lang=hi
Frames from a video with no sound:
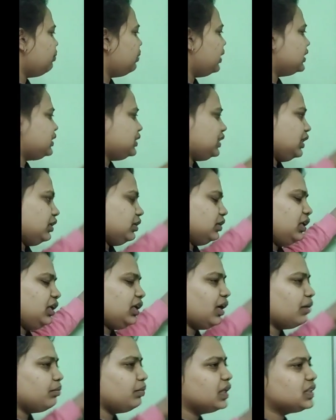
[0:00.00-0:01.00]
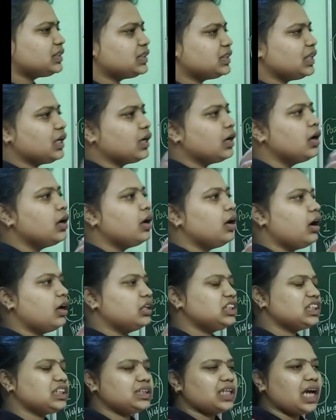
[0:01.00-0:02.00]
है बेसिक ठीक है बेसिक
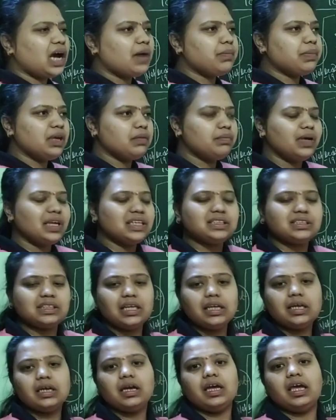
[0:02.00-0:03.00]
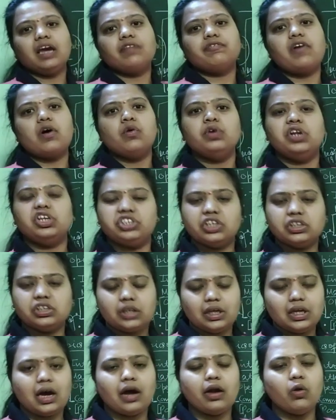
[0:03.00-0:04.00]
जिससे आपकी बेसिक एक फाउंडेशन
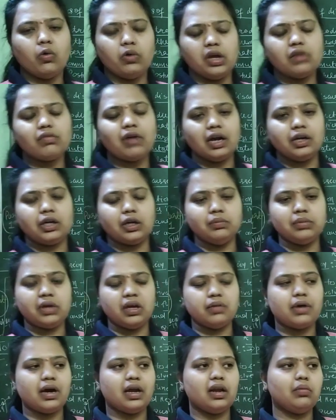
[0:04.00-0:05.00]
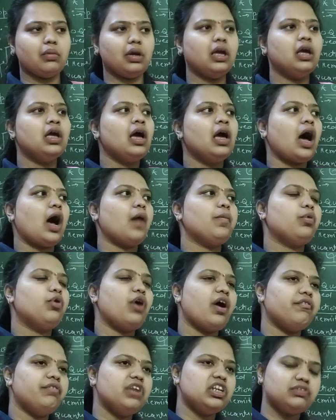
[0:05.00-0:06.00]
तैयार होगी क्वांटम के बारे में आपको
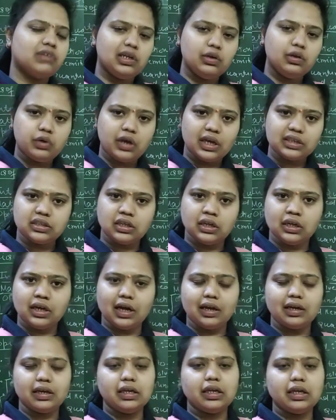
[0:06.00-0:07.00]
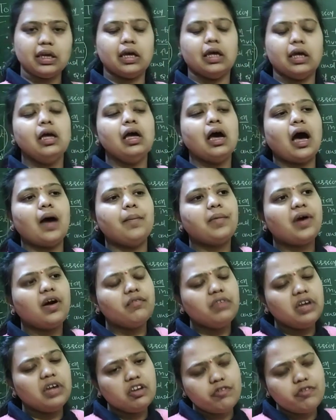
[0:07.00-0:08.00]
एवरेज वैल्यू कैसे निकालनी है आपका
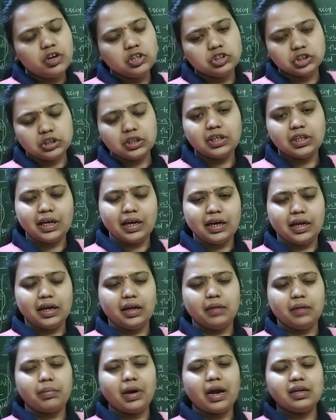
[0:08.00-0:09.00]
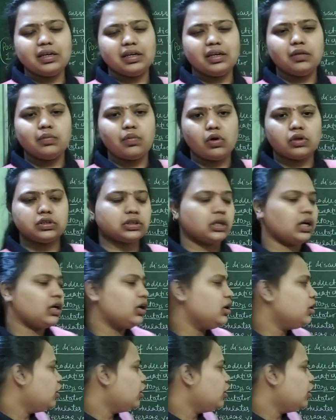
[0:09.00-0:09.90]
वेव फंक्शन क्या है पार्टिकल बॉक्स का